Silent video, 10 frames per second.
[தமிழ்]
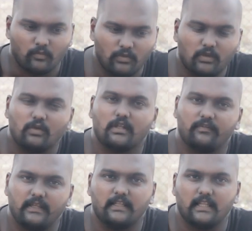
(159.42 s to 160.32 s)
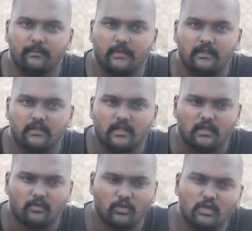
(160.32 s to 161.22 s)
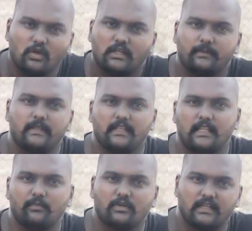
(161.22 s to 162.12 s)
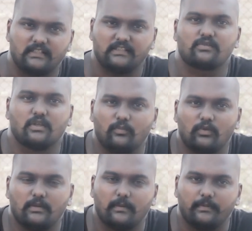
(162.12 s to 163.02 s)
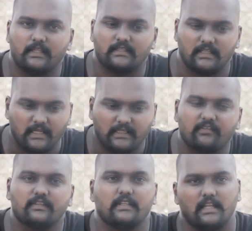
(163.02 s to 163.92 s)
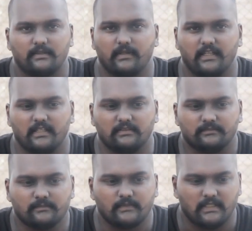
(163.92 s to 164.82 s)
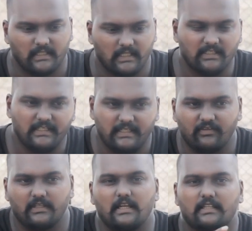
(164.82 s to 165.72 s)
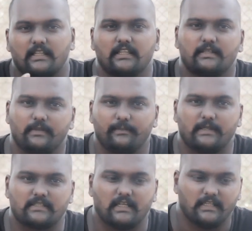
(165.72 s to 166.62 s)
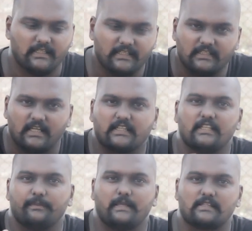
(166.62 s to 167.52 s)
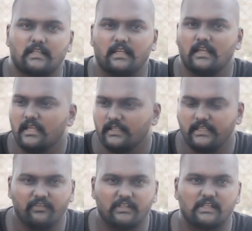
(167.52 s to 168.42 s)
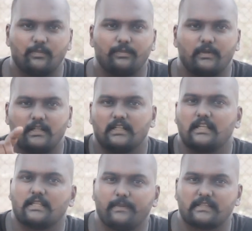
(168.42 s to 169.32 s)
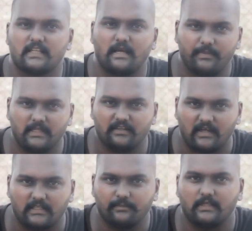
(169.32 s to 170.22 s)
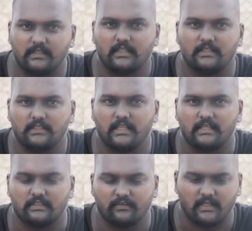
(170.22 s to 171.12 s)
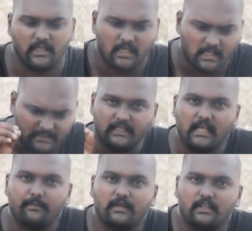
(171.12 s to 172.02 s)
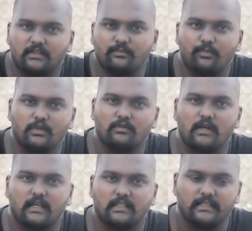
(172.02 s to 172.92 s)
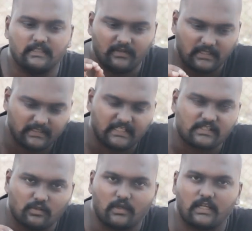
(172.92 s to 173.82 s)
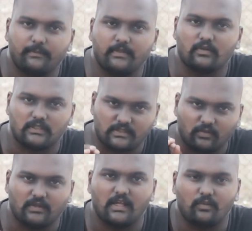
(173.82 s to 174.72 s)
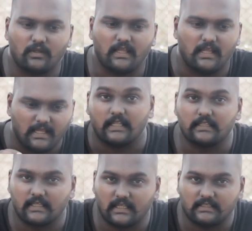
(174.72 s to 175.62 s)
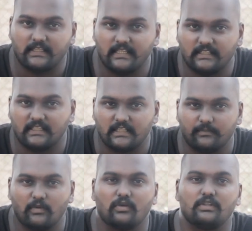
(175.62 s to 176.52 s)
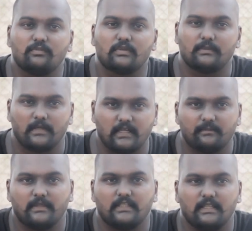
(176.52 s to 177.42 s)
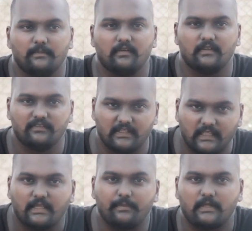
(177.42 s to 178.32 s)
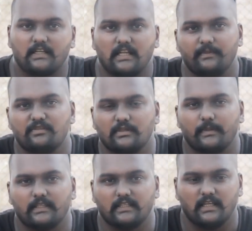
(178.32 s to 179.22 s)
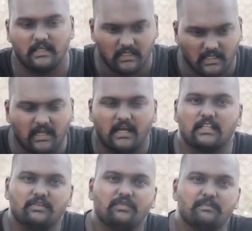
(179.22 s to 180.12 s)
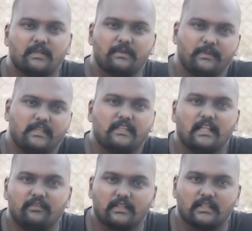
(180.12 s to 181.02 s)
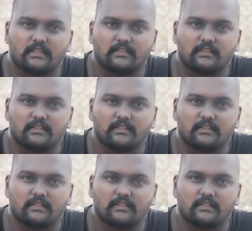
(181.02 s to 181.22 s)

உள்ளுணர்வே இல்லாமல் உள்நோக்கமே இல்லாமல் ஒரு கருத்தை சொல்ல முடியும் அப்படிங்கிற தாட்டே வந்து யாருக்குமே கிடையாது அதாவது நீ இவனுக்காக தான் நீ இதை இதை பேசுகிற நீ இதுக்காக தான் இதை பேசுகிற நீ இவனுக்கு சப்போர்ட் பண்ணுறனால தான் அதை பேசுகிற அப்படிங்கிற வார்த்தை மட்டும்தான் இருந்துகிட்டே இருக்குது தவிர எல்லா மக்களுக்கும் பொதுவாக தான் இந்த வார்த்தையை நான் சொல்கிறேன் அப்படின்னு ஒருத்தர் சொன்னால் கூட அந்த கருத்தை ஏற்றுக்கிற தன்மை ஒட்டுமொத்த மக்கள் மத்தியிலுமே வந்து விதைக்கப்பட்டிருக்கா அப்படின்னு சொல்லி பார்த்தீங்கன்னா அதுவும் மிகப்பெரிய கேள்வியாக தான்